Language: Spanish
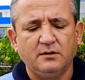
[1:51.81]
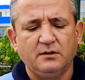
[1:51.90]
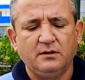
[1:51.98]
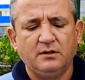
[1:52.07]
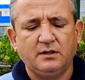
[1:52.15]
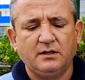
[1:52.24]

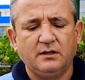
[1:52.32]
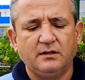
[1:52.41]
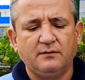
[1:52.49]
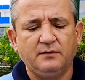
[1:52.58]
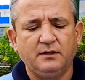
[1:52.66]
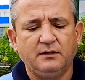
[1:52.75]
y que
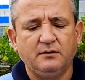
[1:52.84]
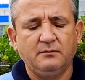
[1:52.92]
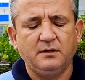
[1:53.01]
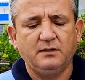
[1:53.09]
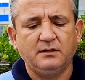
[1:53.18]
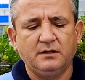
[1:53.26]

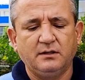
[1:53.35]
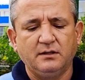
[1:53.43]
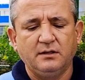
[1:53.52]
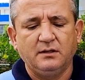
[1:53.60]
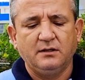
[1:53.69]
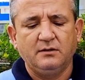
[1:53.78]
definitivamente
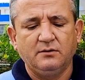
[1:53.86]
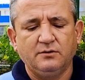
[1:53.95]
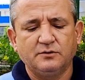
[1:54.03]
no